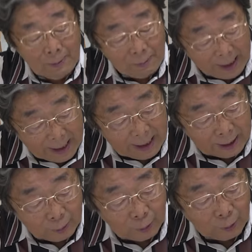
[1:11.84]
前、
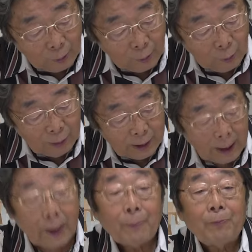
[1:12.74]
あの、帯
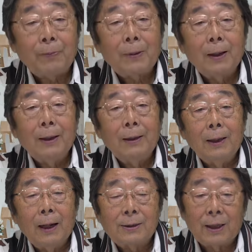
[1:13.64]
で、
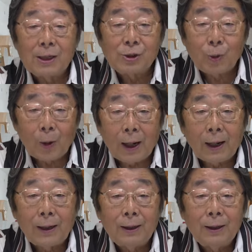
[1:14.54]
朝ラジと
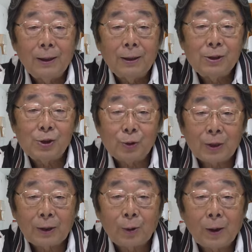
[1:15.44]
か、中
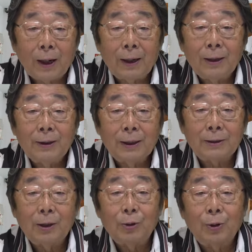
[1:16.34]
短とかやっ
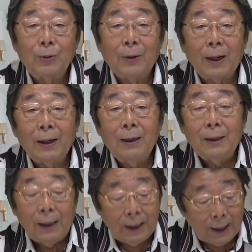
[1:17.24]
てる時は、
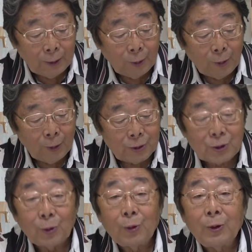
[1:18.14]
あの、
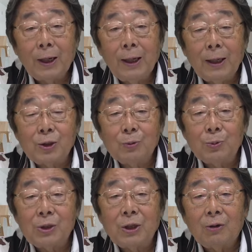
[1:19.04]
ちょうどね、準
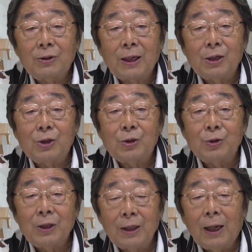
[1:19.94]
備している最
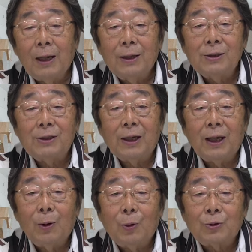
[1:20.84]
中に、政
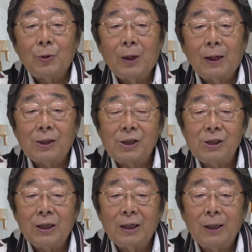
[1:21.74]
見放送なんか
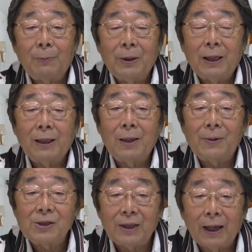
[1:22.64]
深夜にやっぱりやって
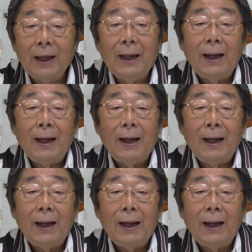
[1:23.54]
まして、